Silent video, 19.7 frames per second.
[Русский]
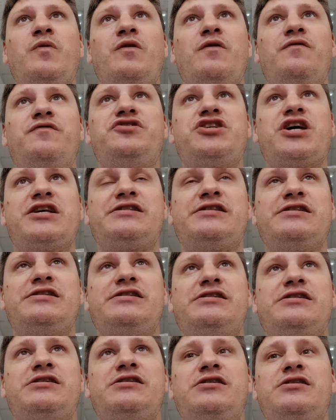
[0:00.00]
В
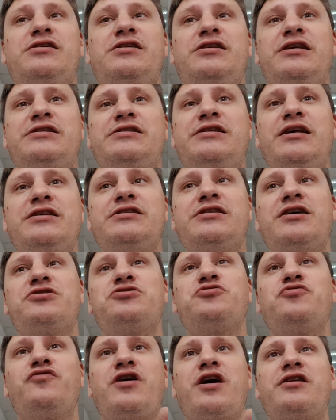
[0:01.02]
частности, если я
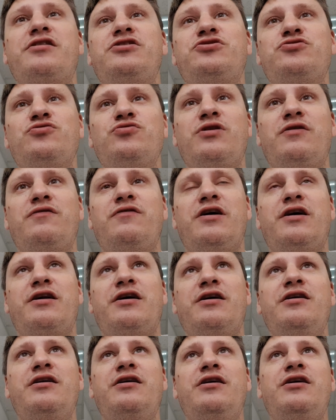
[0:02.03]
захожу в карточку
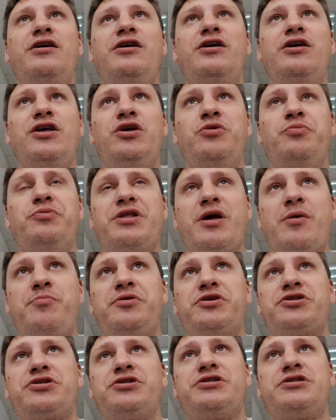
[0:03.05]
товара, и у меня
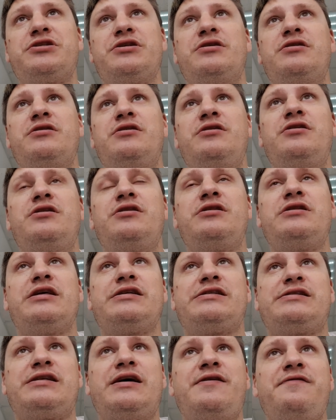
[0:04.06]
пишется
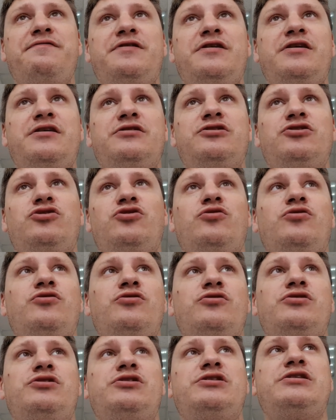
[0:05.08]
«Доставка до
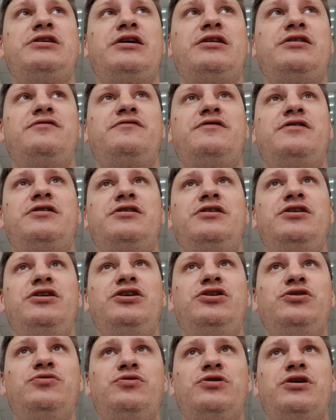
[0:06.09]
10
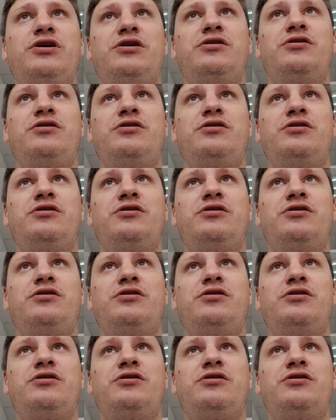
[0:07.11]
июня»,